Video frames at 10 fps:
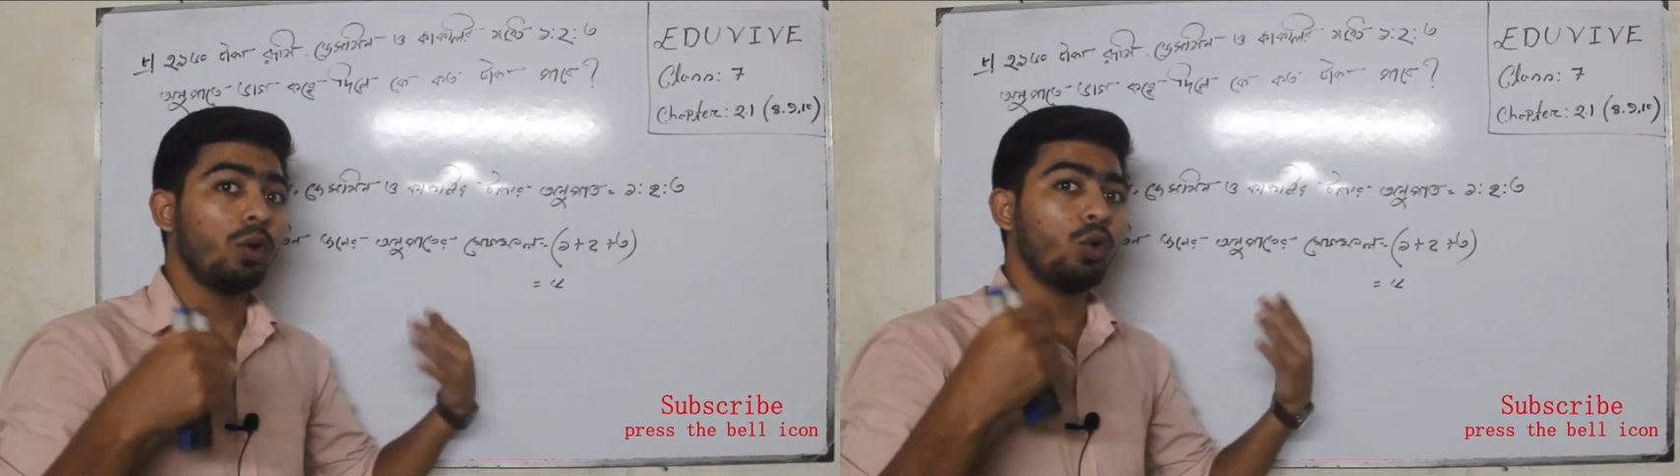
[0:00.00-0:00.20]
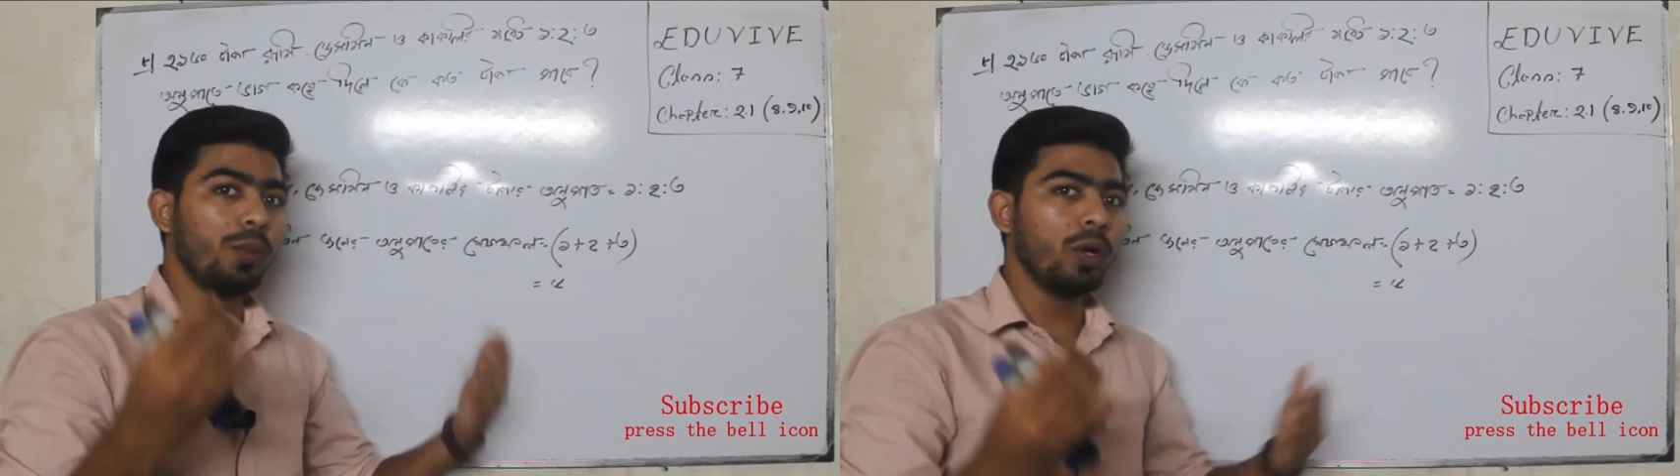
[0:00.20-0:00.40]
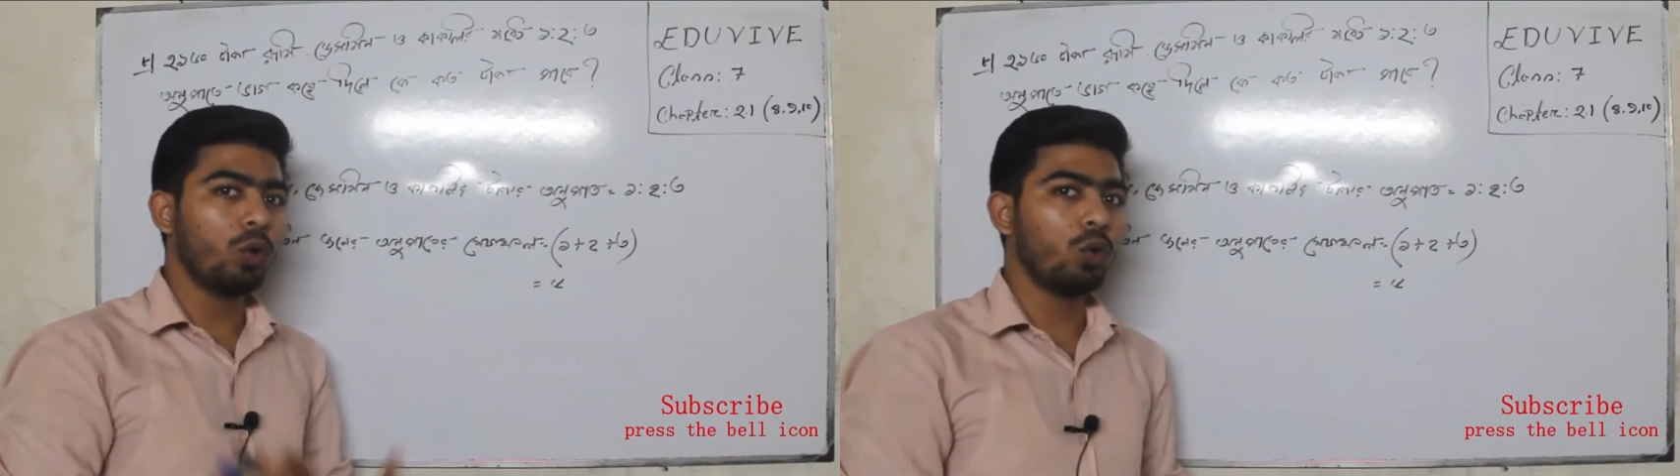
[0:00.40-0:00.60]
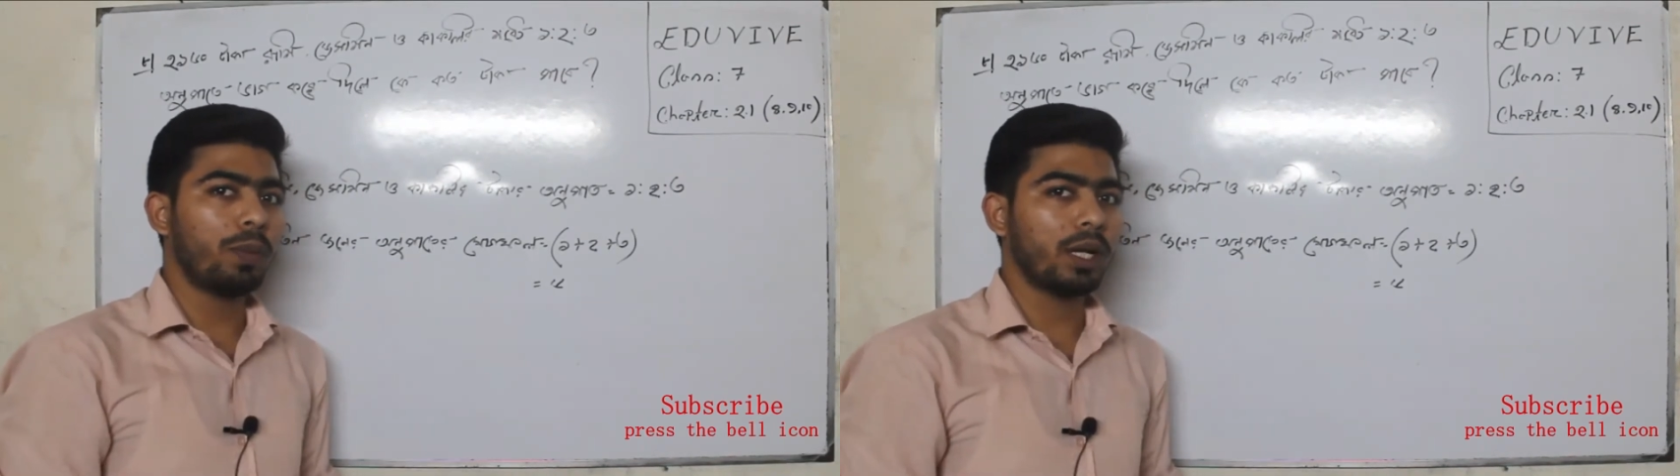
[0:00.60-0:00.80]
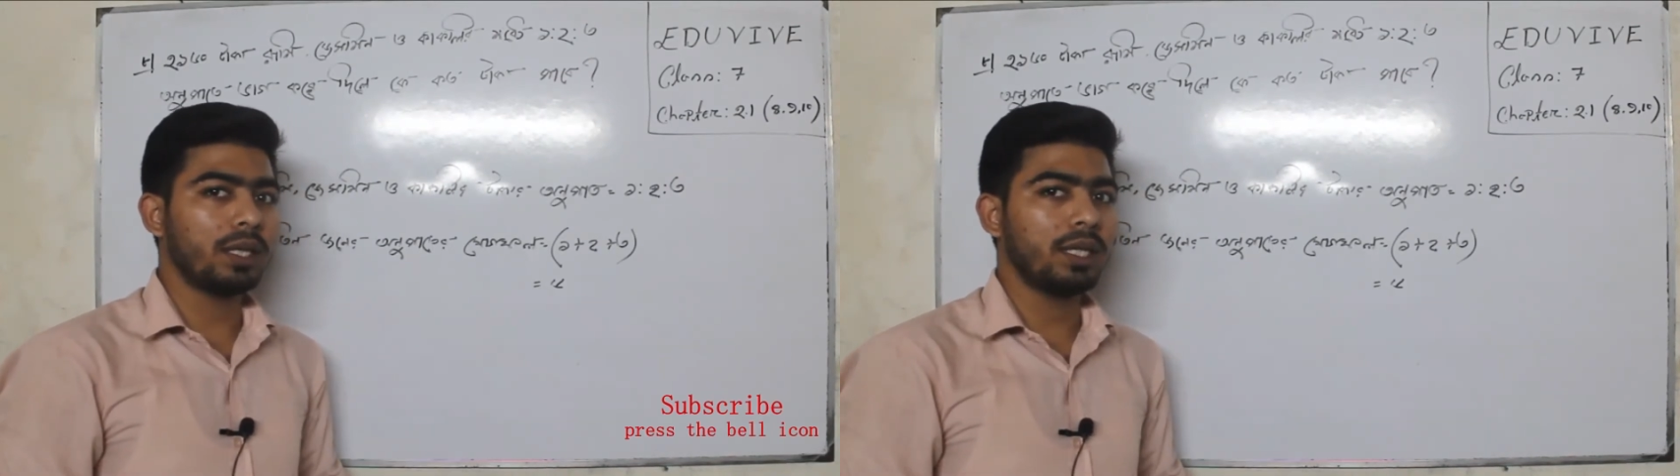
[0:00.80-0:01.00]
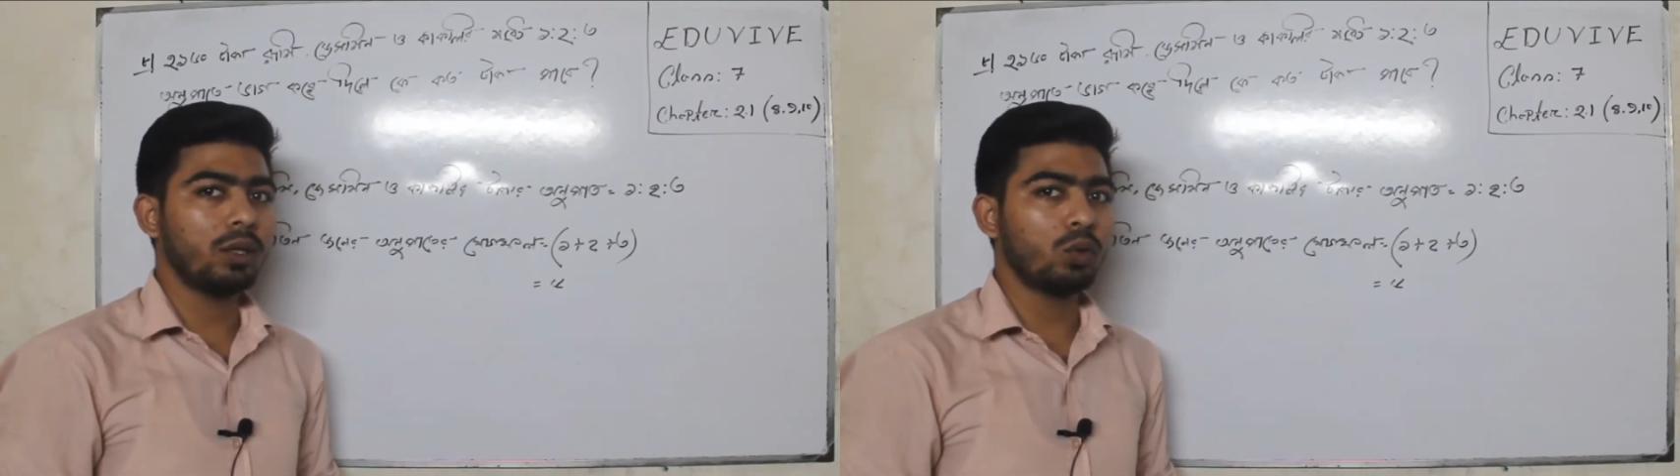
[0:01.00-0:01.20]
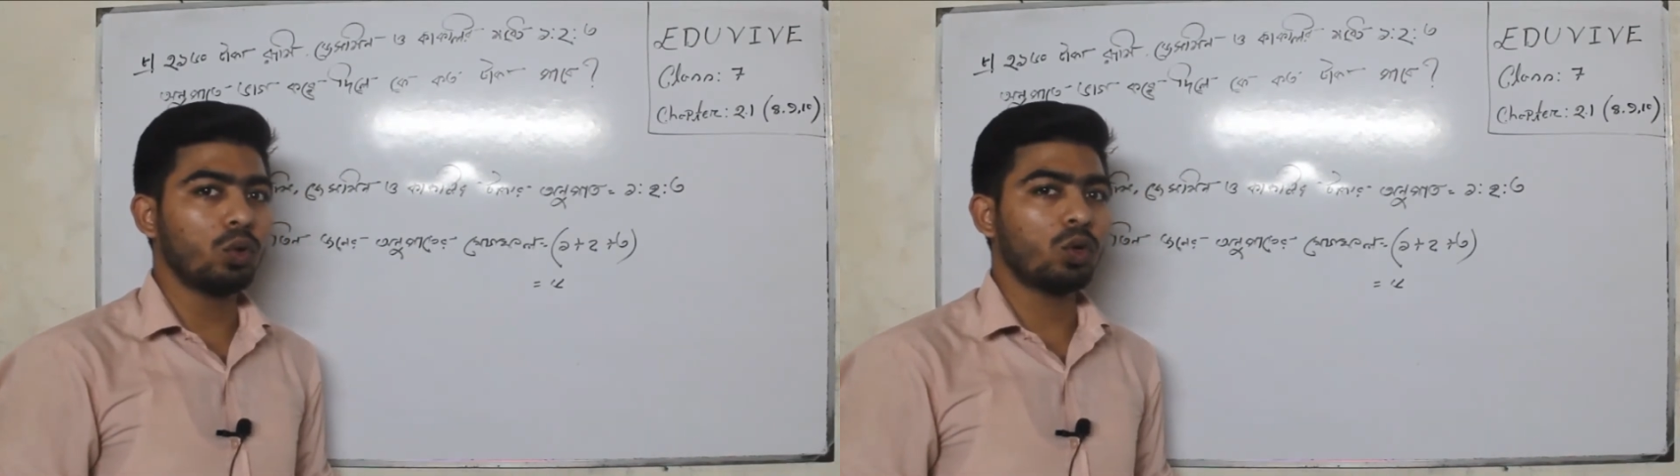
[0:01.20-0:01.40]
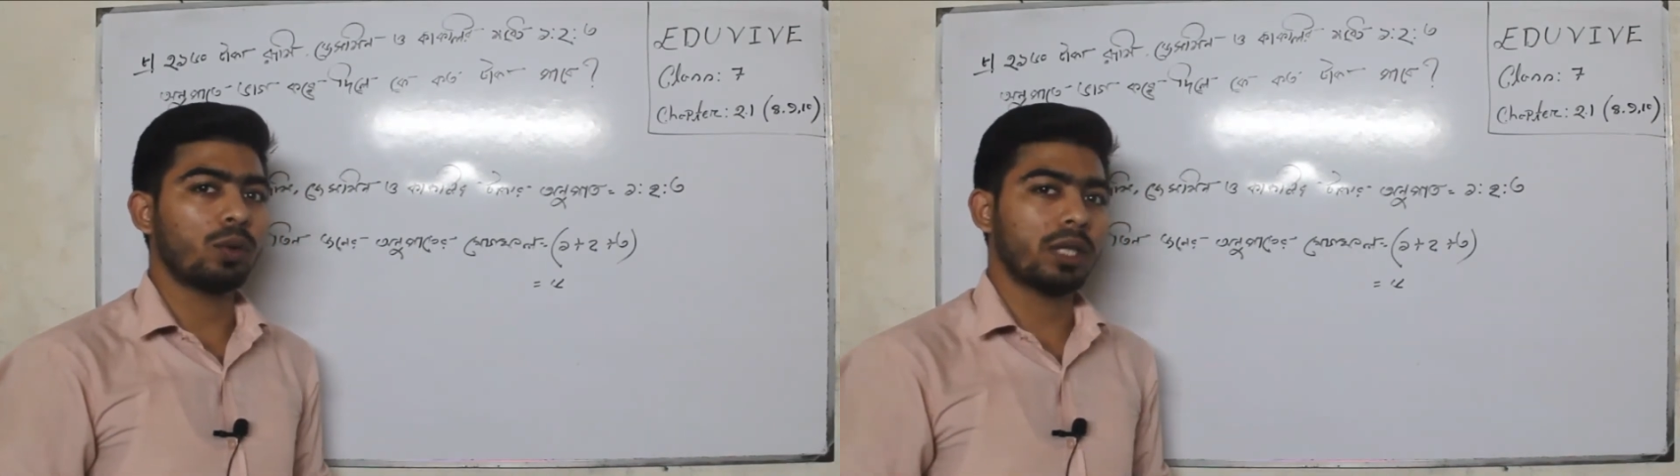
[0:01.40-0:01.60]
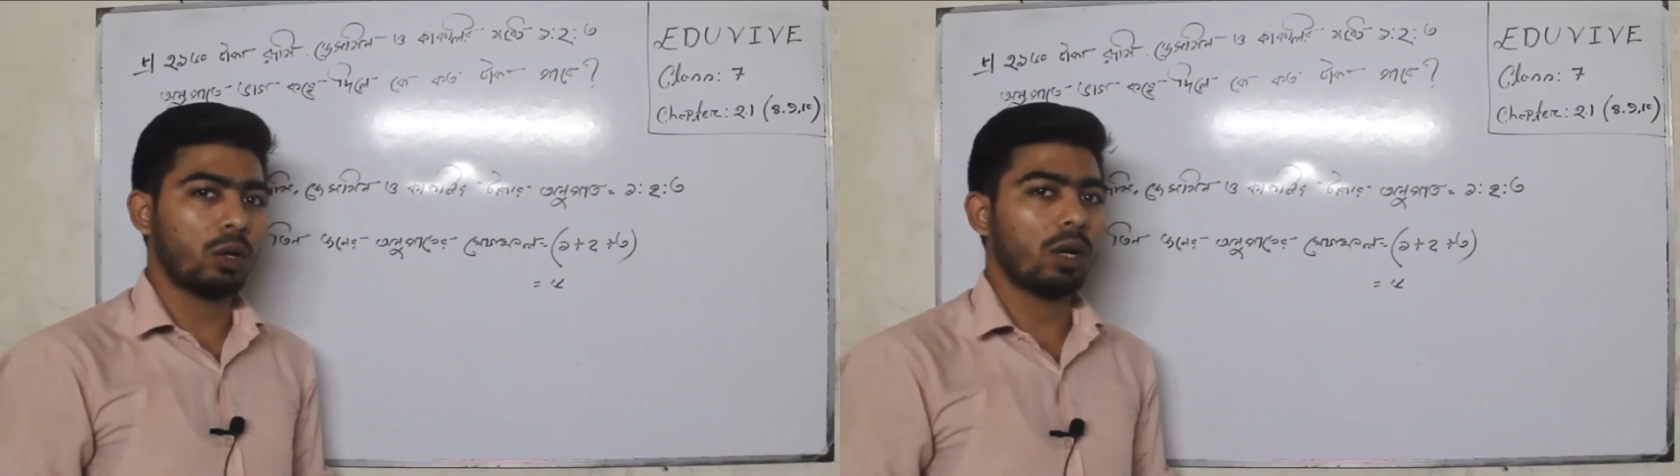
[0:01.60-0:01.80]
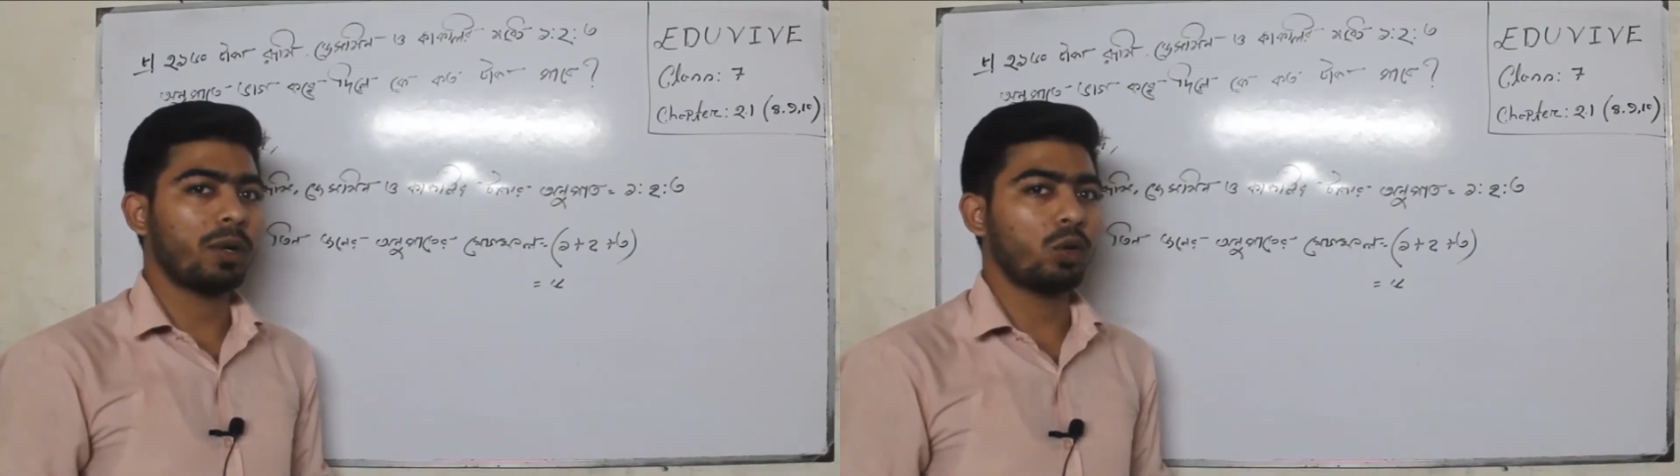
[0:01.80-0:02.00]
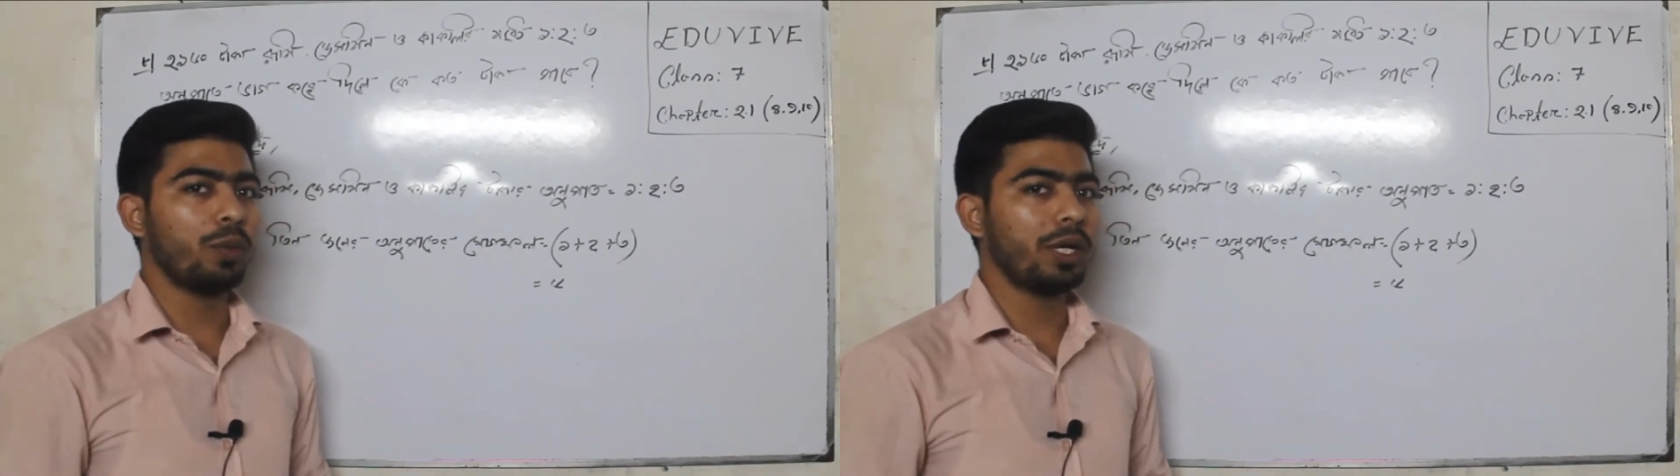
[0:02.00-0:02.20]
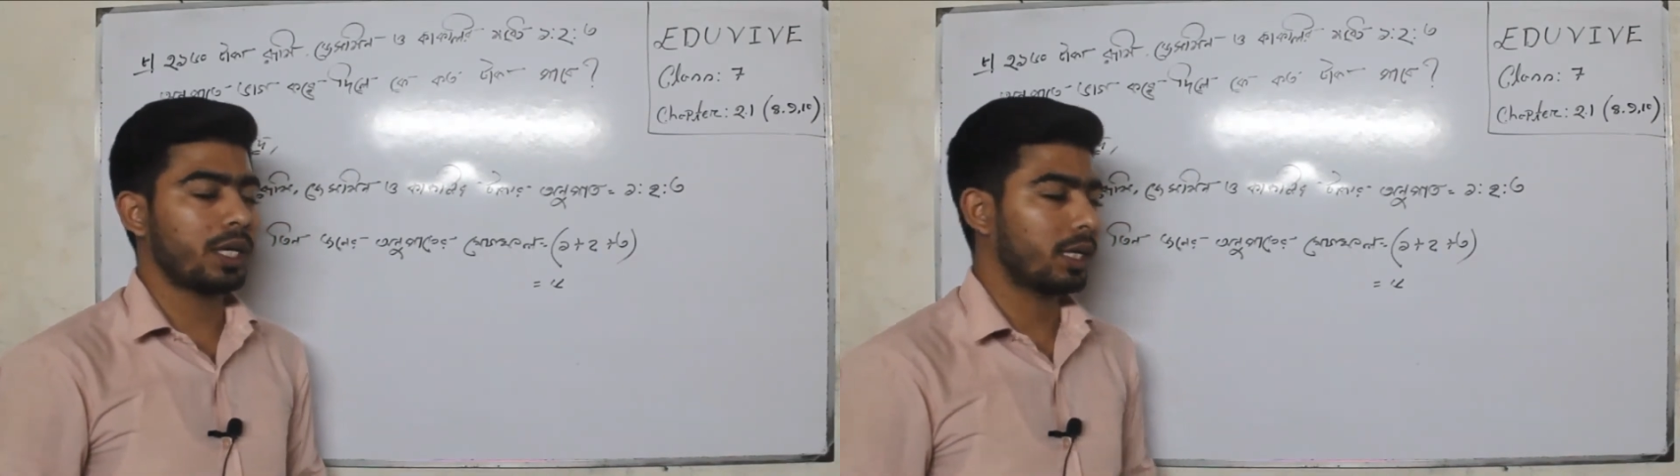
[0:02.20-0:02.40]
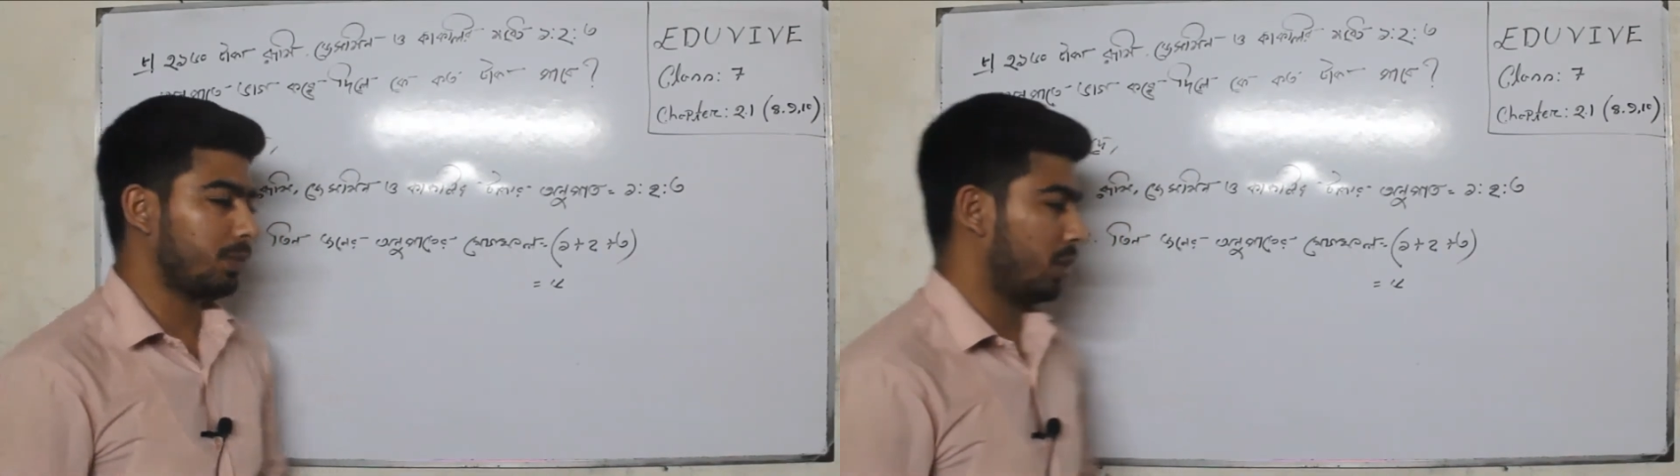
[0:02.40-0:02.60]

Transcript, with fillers: রুমির অনুপাত দিয়ে গুণ করব তাহলে আমরা রুমির টাকা